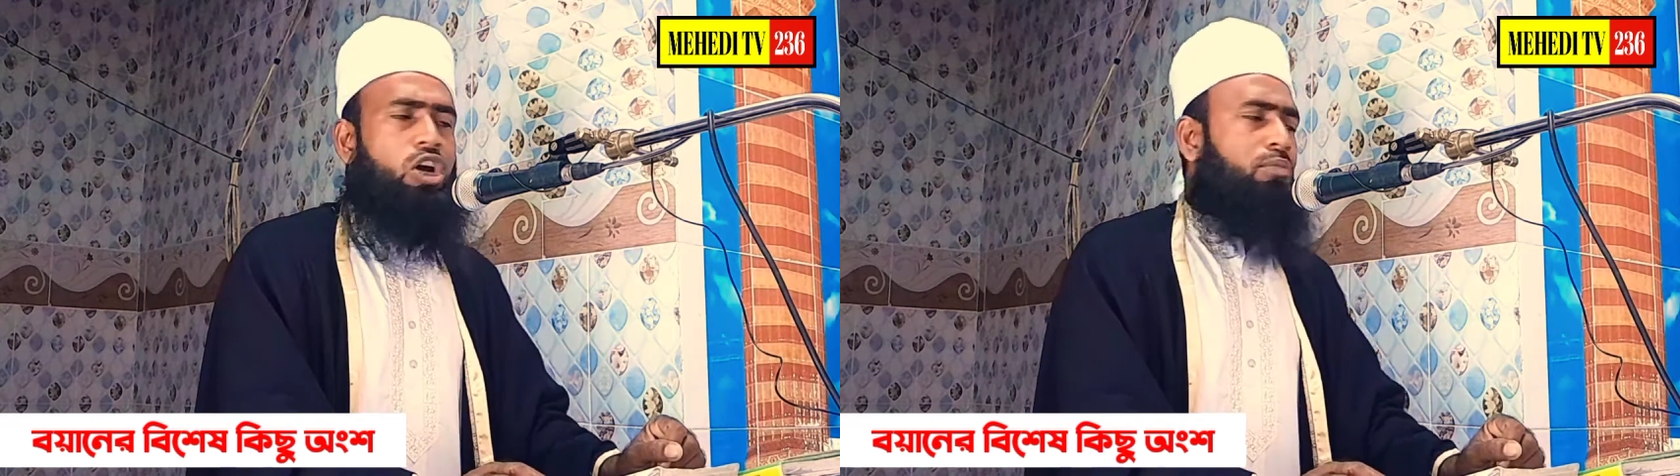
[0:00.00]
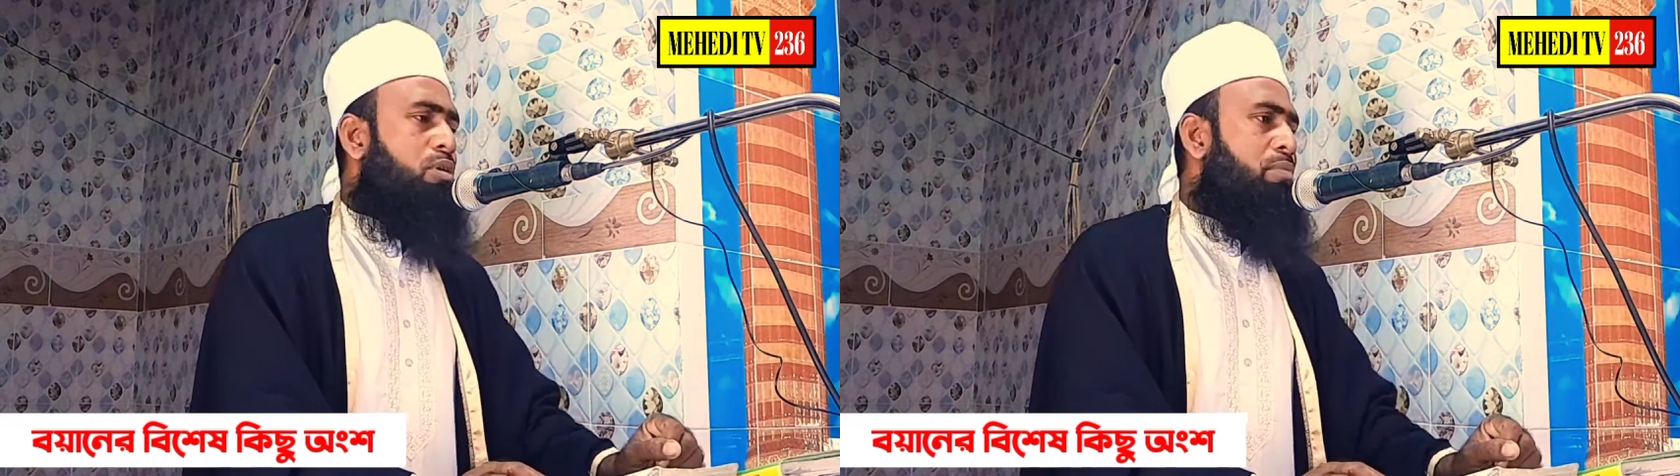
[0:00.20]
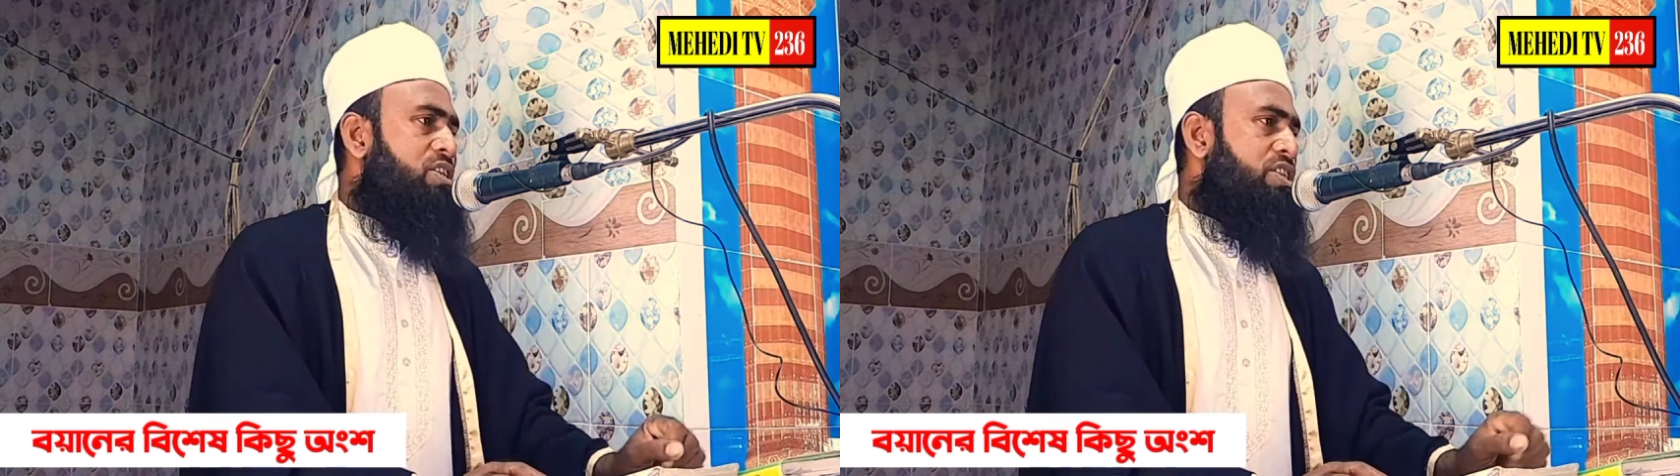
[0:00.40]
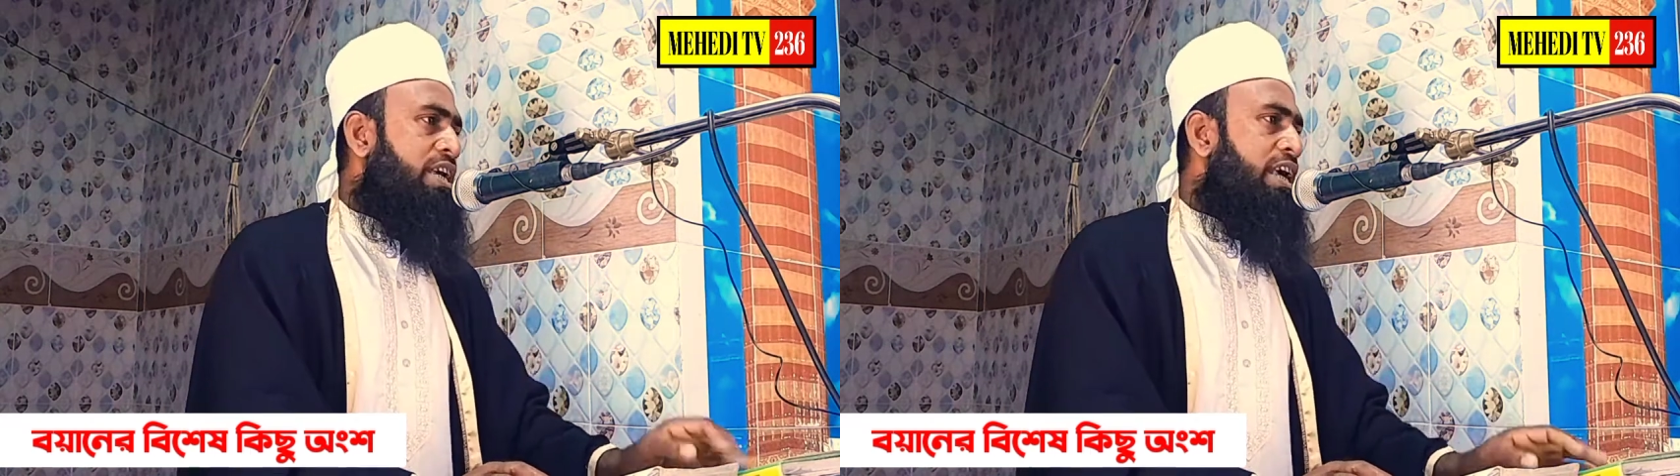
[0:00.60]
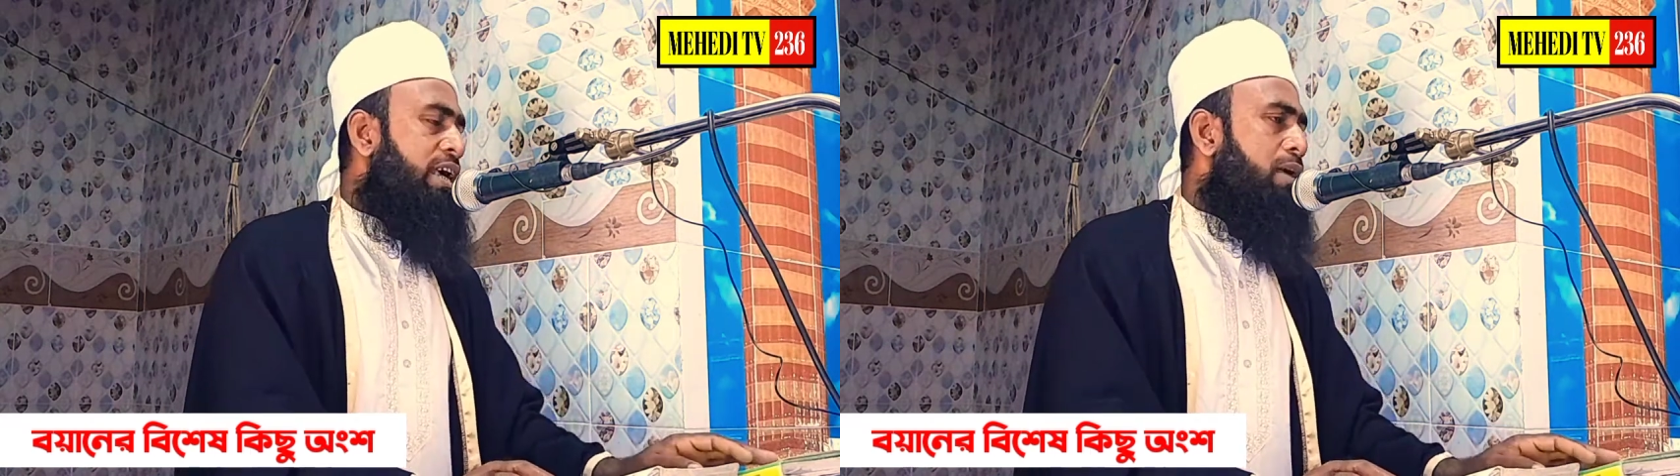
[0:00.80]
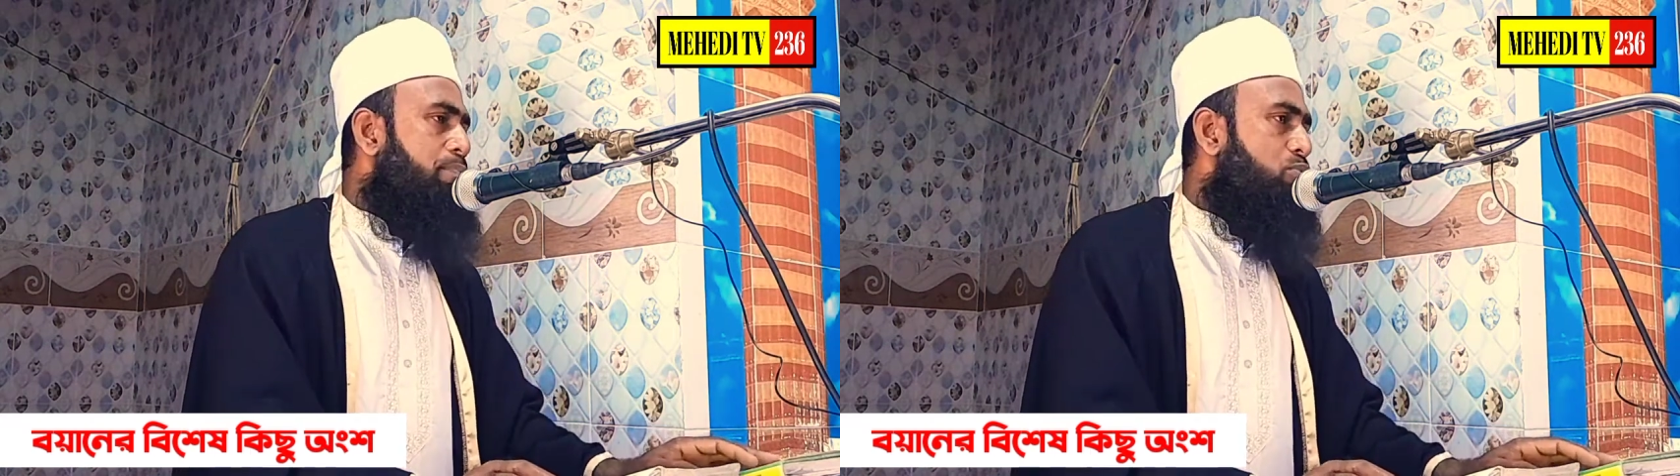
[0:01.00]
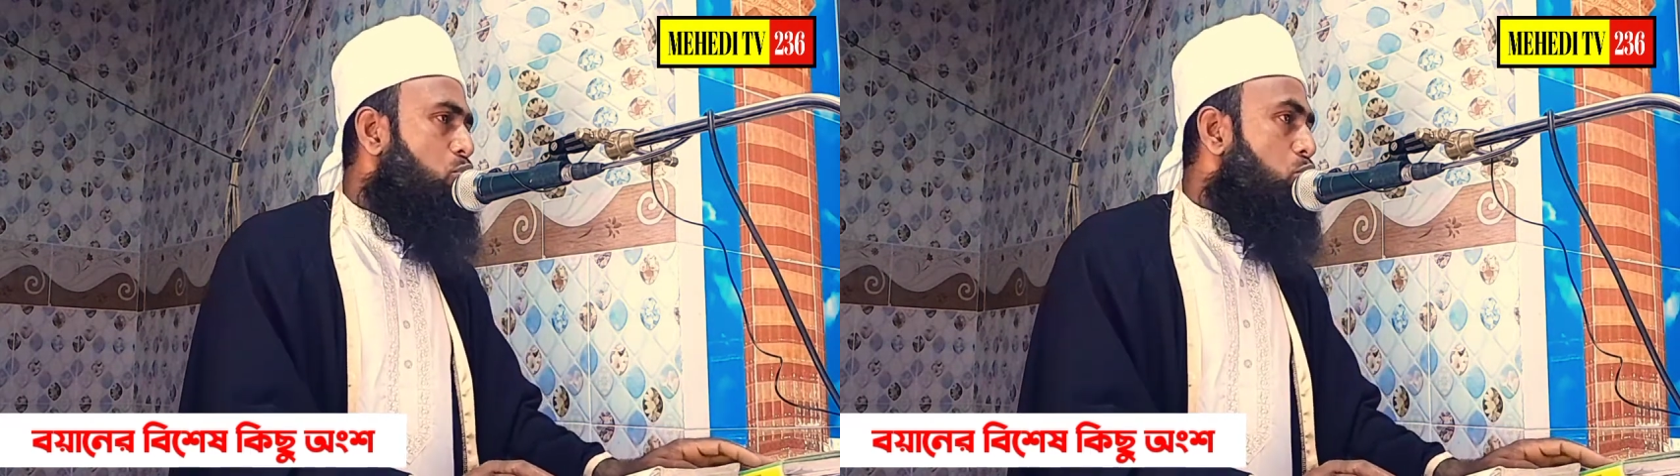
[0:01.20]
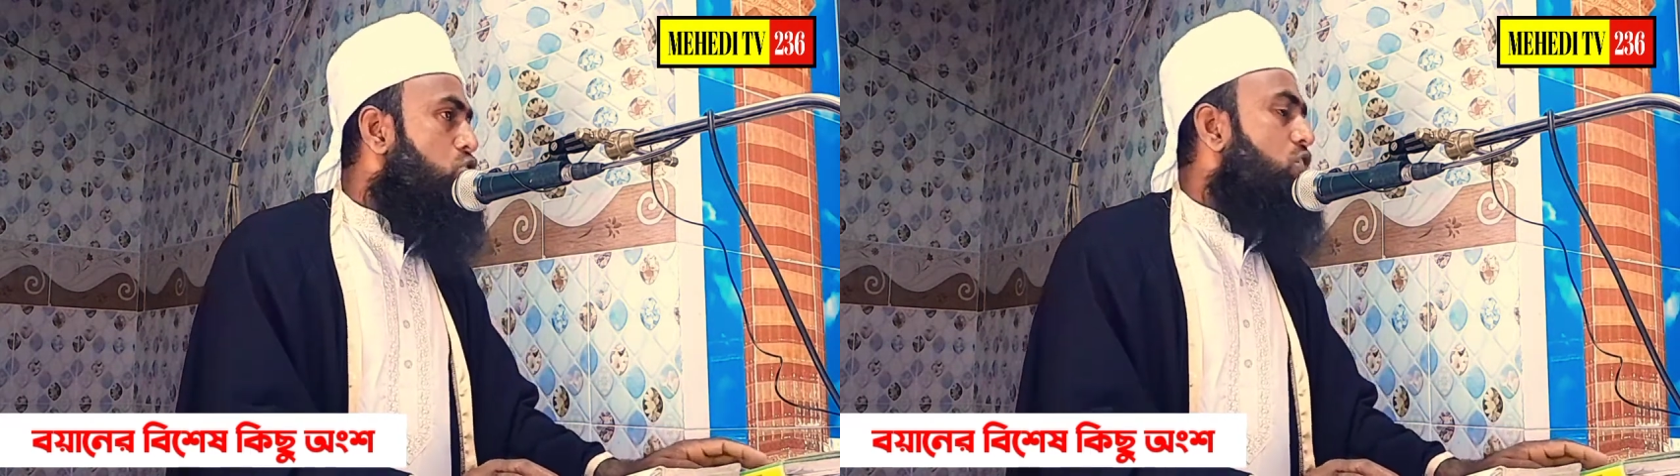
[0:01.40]
জন্মবার্ষিকী
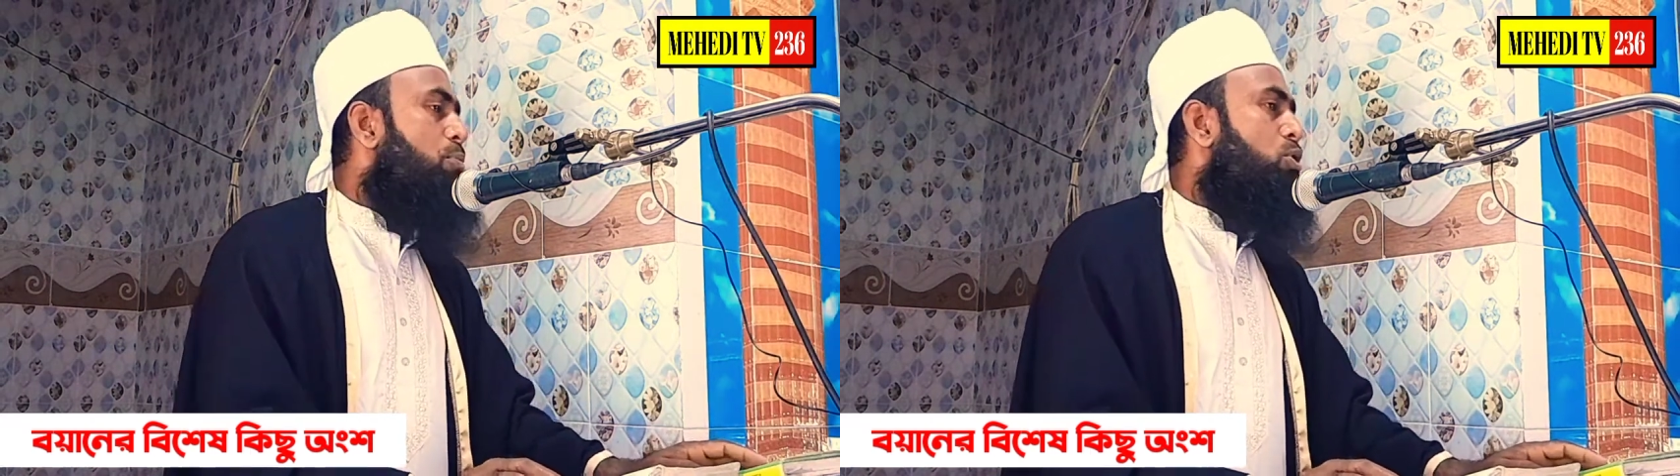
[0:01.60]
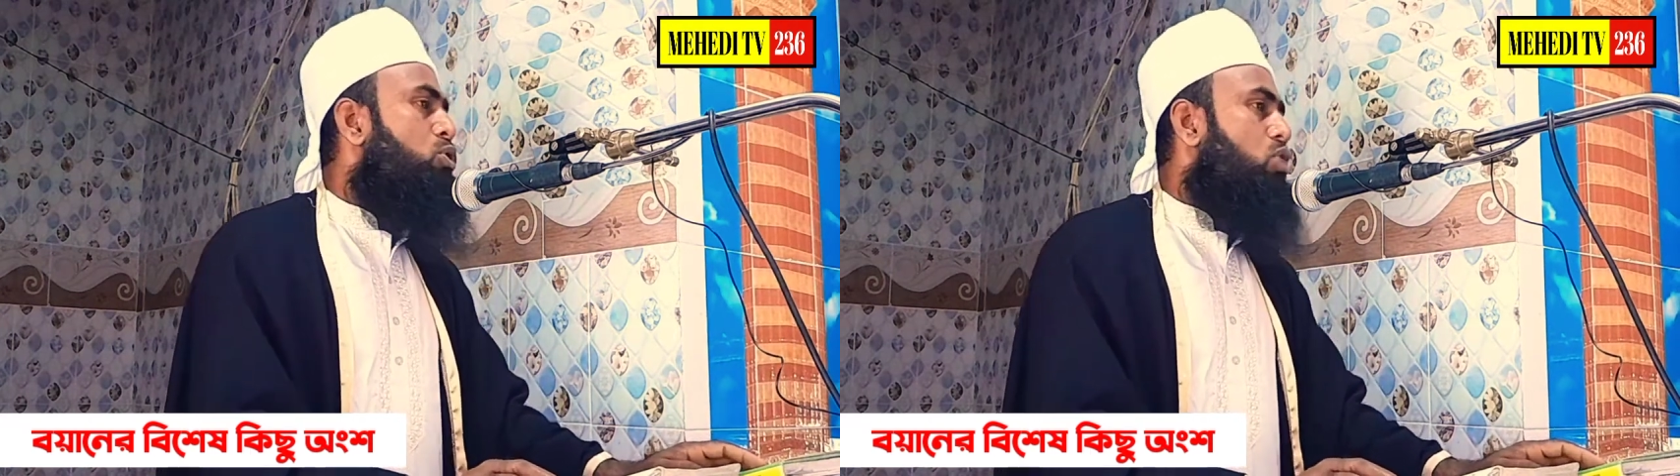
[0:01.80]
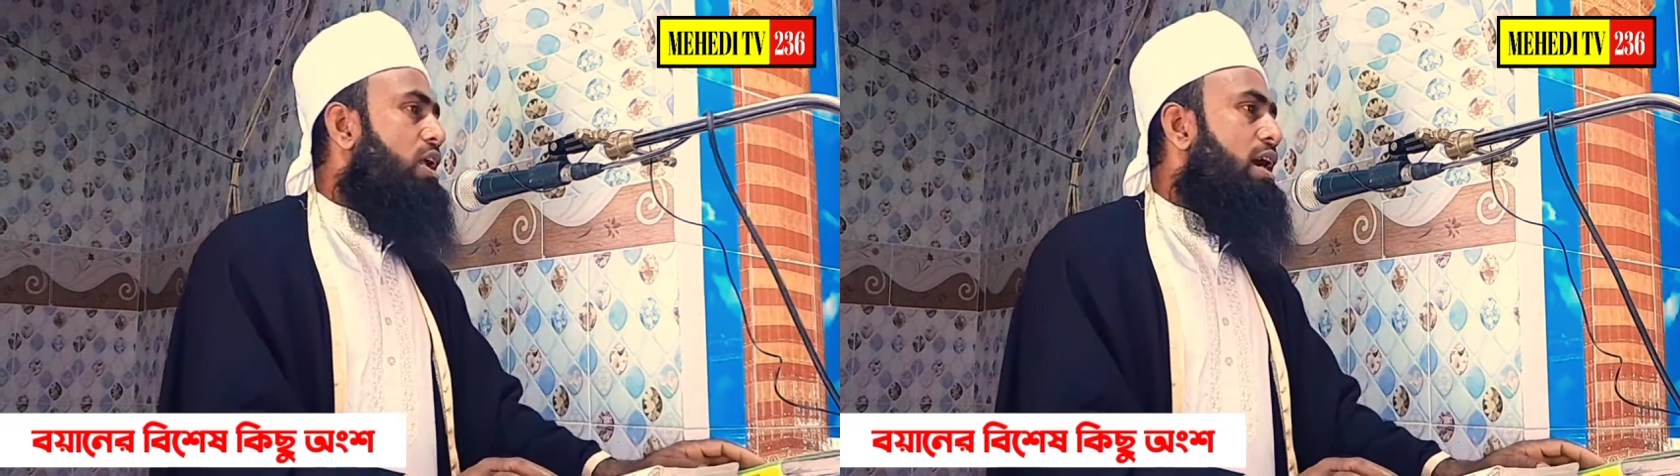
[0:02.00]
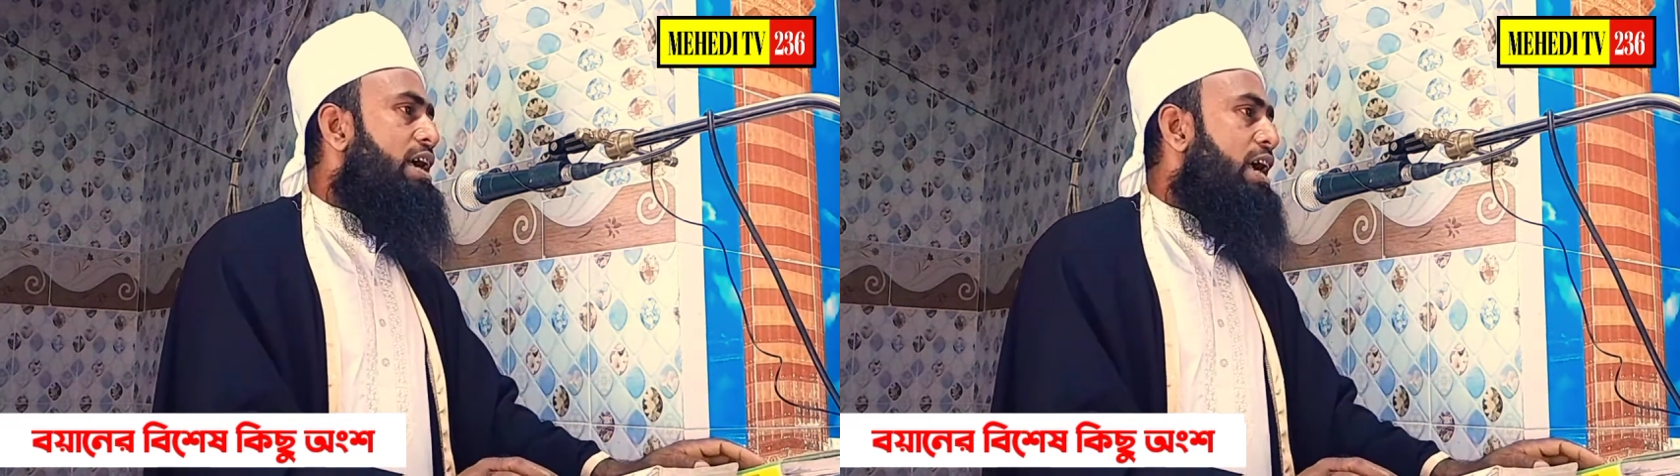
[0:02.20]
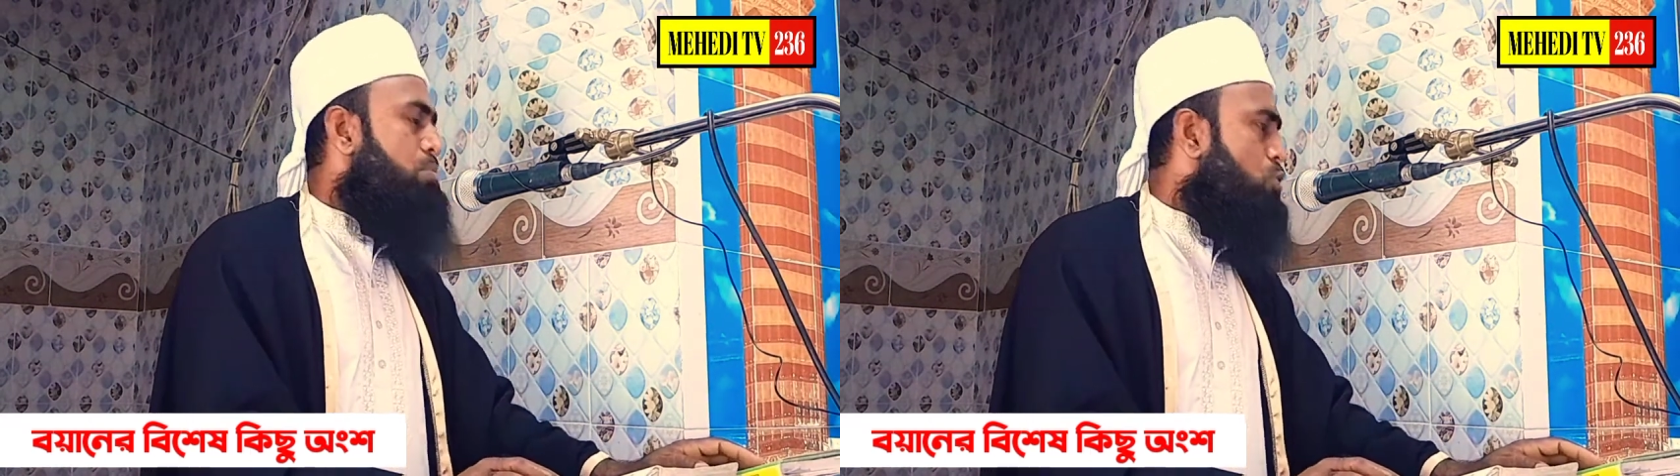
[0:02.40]
উদযাপন করা